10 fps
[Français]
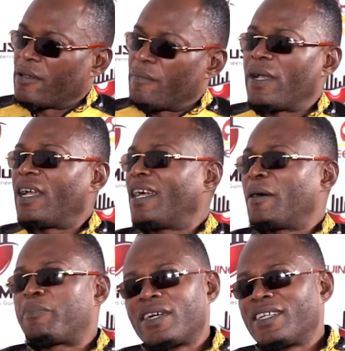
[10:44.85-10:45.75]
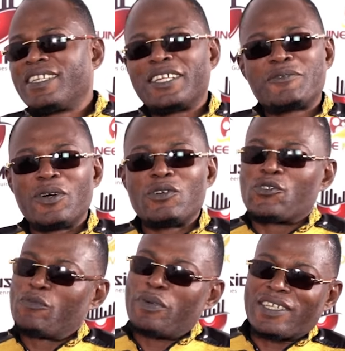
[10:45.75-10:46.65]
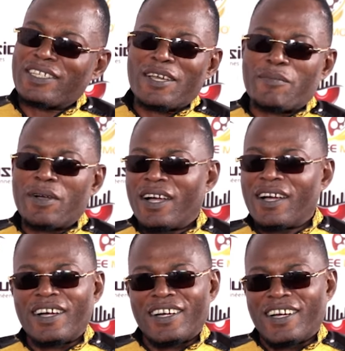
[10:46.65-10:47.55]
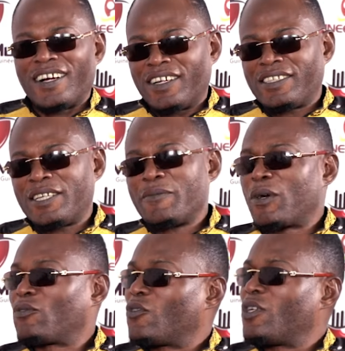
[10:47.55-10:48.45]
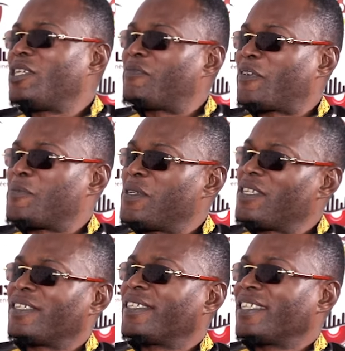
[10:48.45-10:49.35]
Mais après, directement, je suis parti là-bas. à ah, Dieu m'a donné une famille.